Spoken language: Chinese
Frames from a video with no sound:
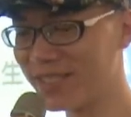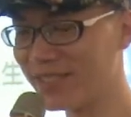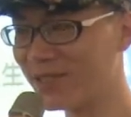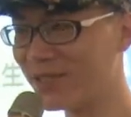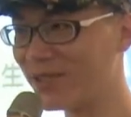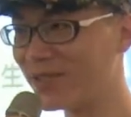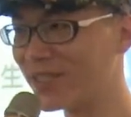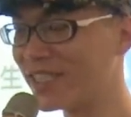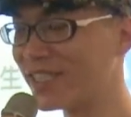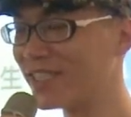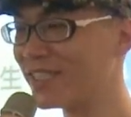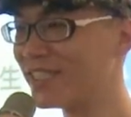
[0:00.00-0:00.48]
一
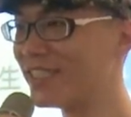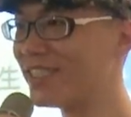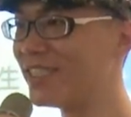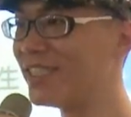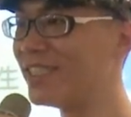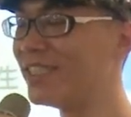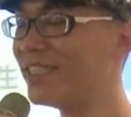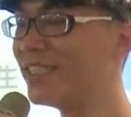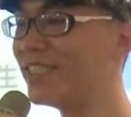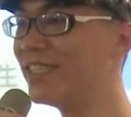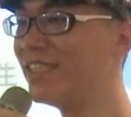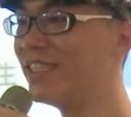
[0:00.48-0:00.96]
种可
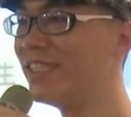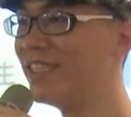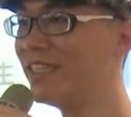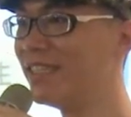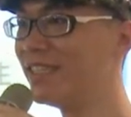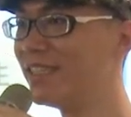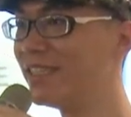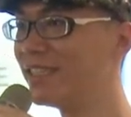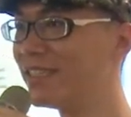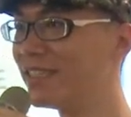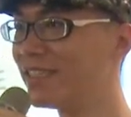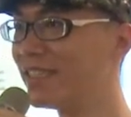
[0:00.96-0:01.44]
惜。
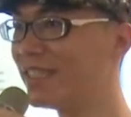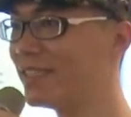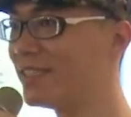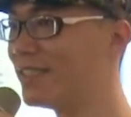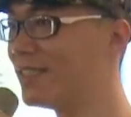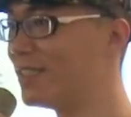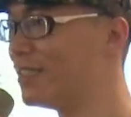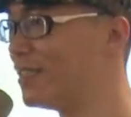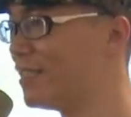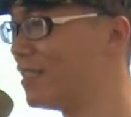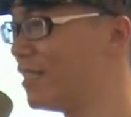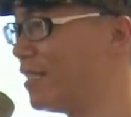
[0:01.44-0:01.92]
但
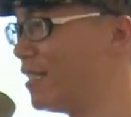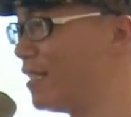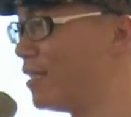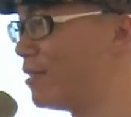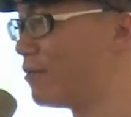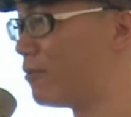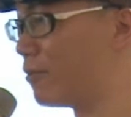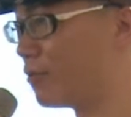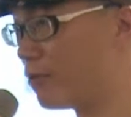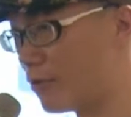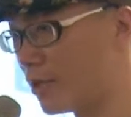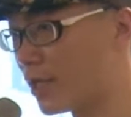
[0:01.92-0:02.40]
是
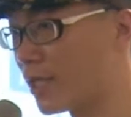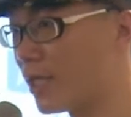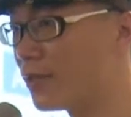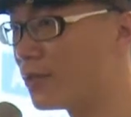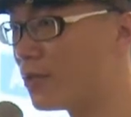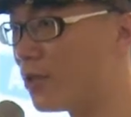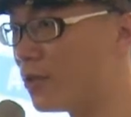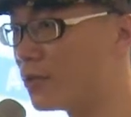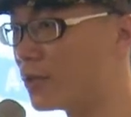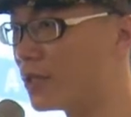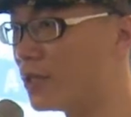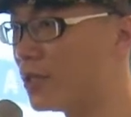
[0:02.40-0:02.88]
我我可以
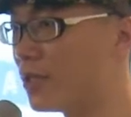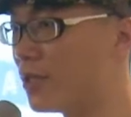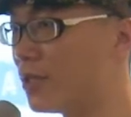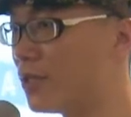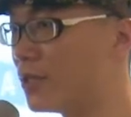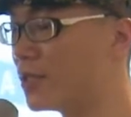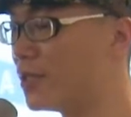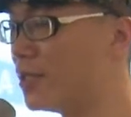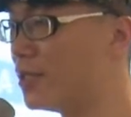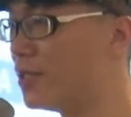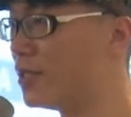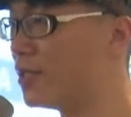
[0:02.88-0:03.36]
同意哦，
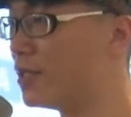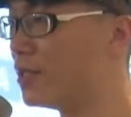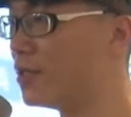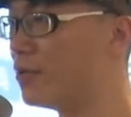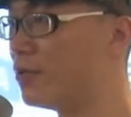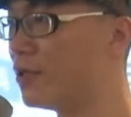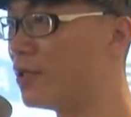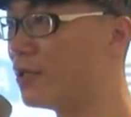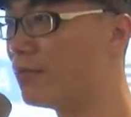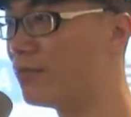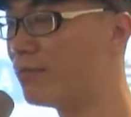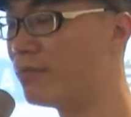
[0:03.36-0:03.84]
其实因
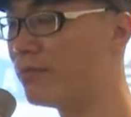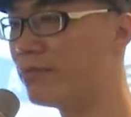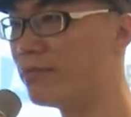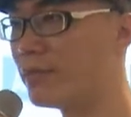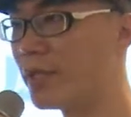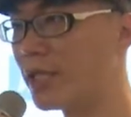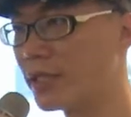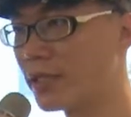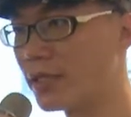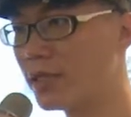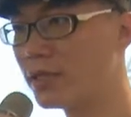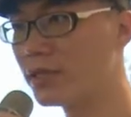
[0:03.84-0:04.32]
为
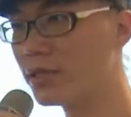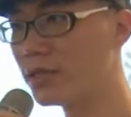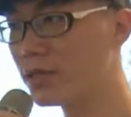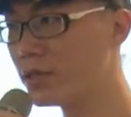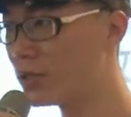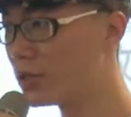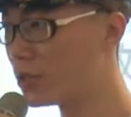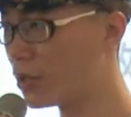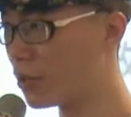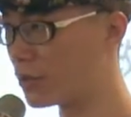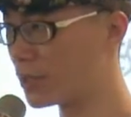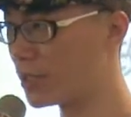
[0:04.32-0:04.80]
每个人知
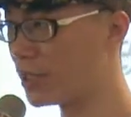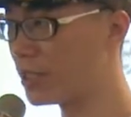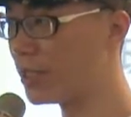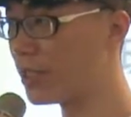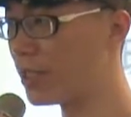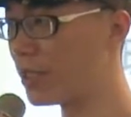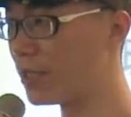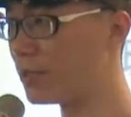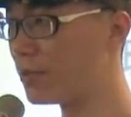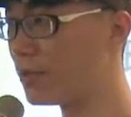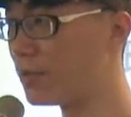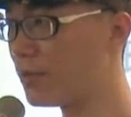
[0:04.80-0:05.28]
识有
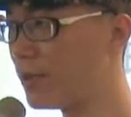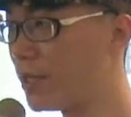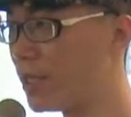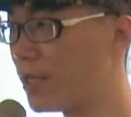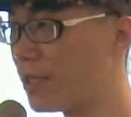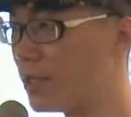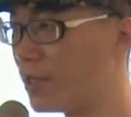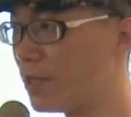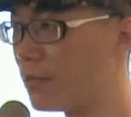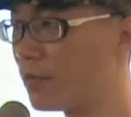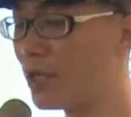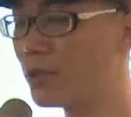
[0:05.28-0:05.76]
限，对不
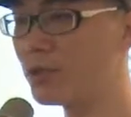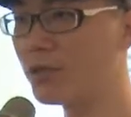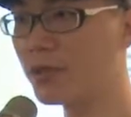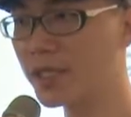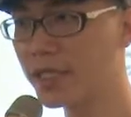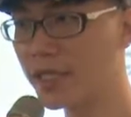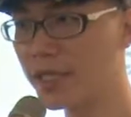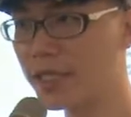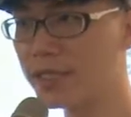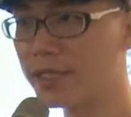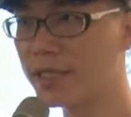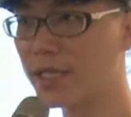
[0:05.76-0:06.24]
对？你完全
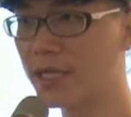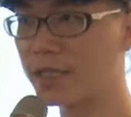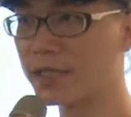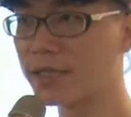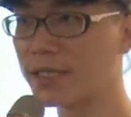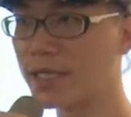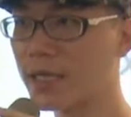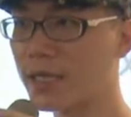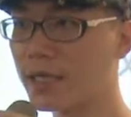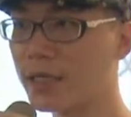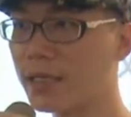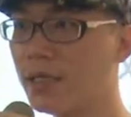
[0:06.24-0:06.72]
可以想
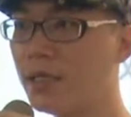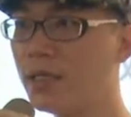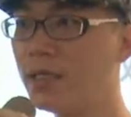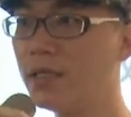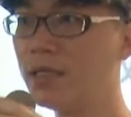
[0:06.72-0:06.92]
象，